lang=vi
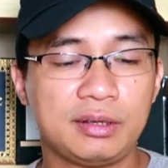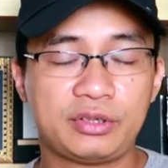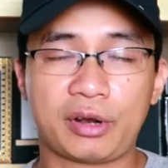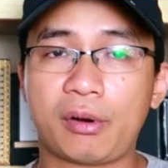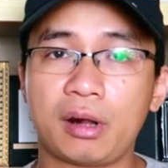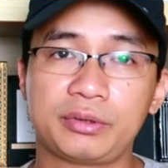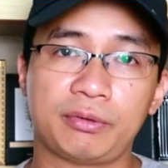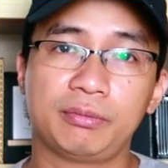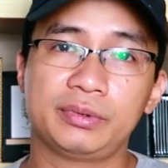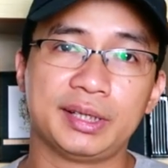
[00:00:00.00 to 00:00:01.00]
Charogne
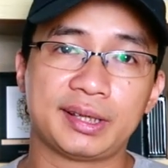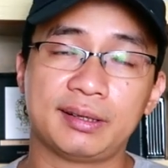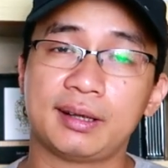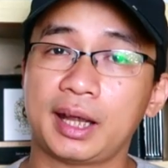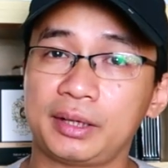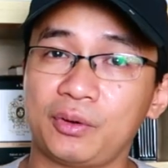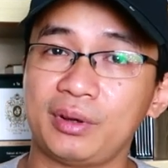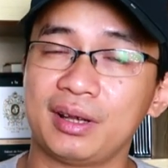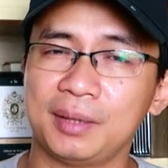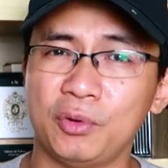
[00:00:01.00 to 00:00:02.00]
trong dịch sang tiếng Anh có
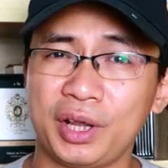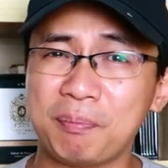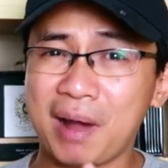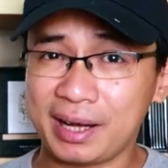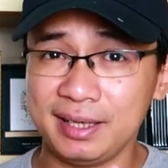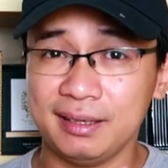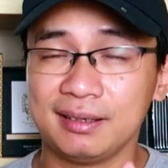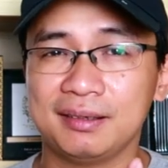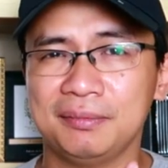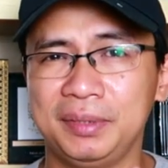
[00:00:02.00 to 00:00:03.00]
nghĩa là một cái body.
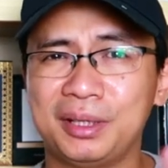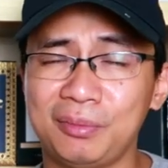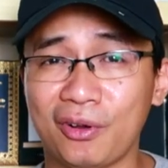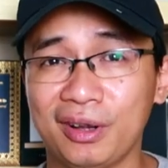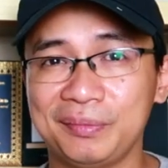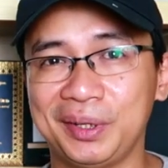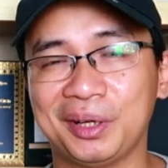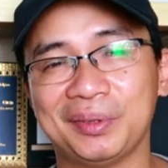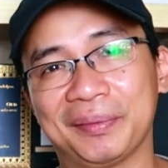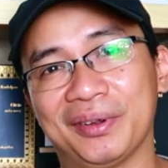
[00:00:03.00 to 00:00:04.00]
Mình
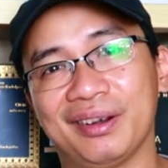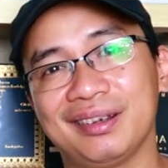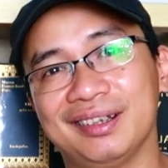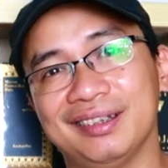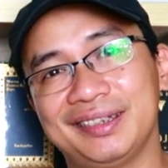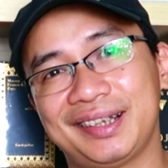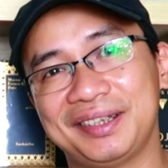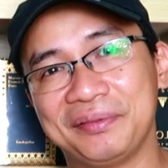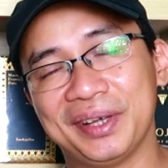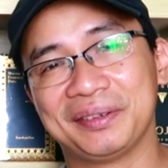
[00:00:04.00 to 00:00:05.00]
không dám nói là sang
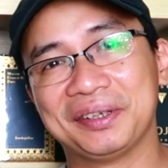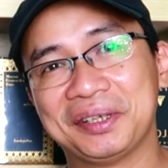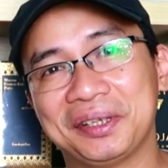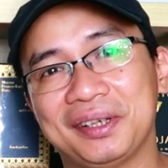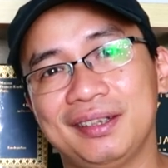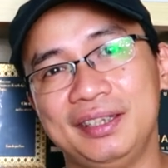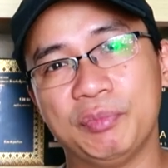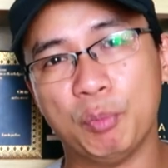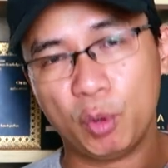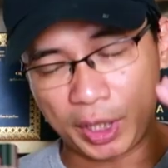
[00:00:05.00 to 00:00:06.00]
tiếng Việt,
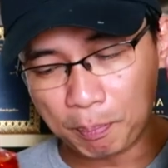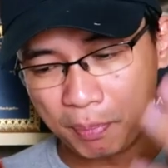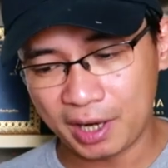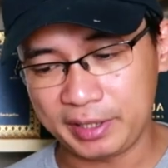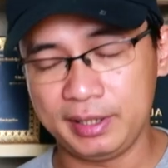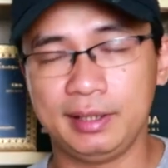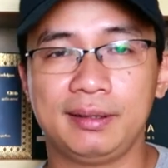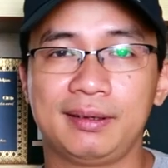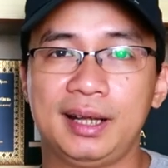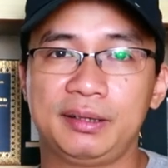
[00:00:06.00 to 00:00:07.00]
nhưng mà một cái body
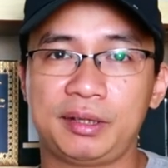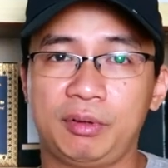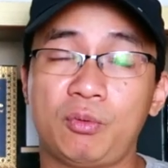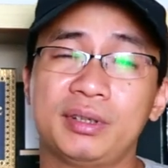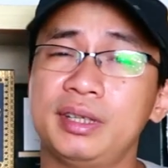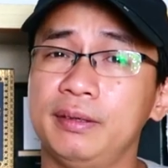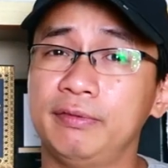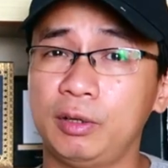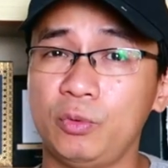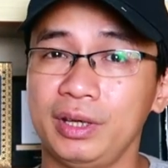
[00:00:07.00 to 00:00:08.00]
đang trong cái quá trình
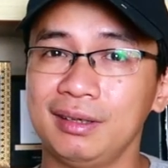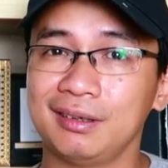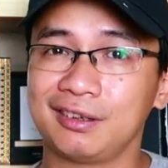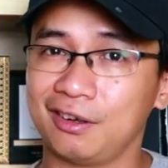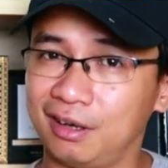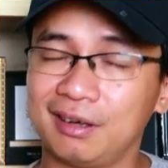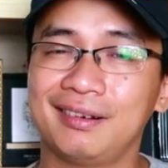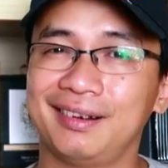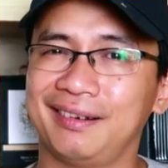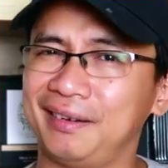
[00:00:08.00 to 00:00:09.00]
phân hủy đó,
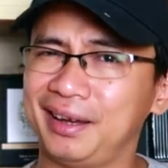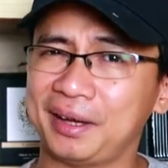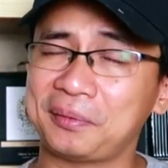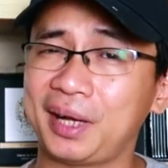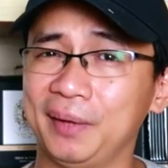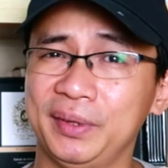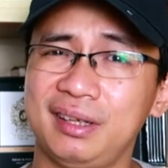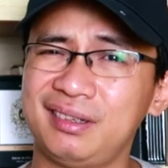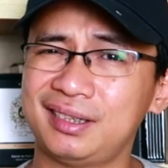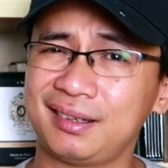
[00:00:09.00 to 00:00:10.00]
anh em cũng cảm
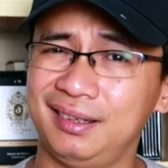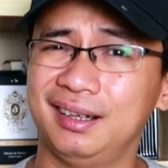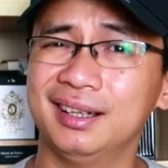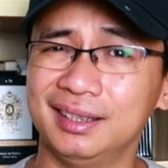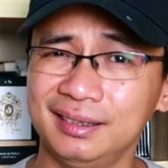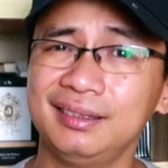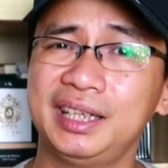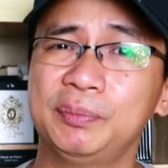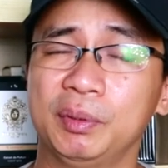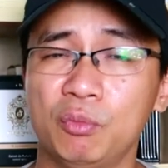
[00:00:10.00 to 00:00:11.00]
thấy rất là ớn
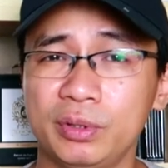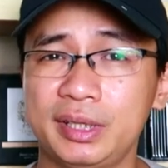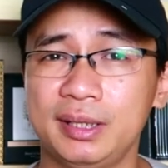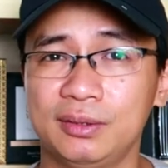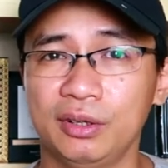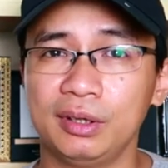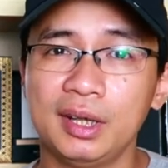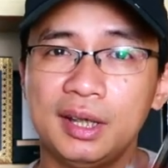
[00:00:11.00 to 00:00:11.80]
khi mà muốn xịt rồi.